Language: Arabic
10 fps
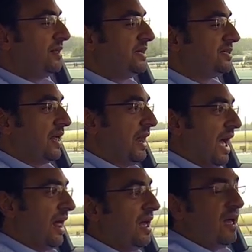تحصل
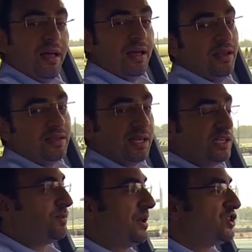على
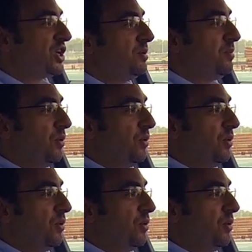السسبنشن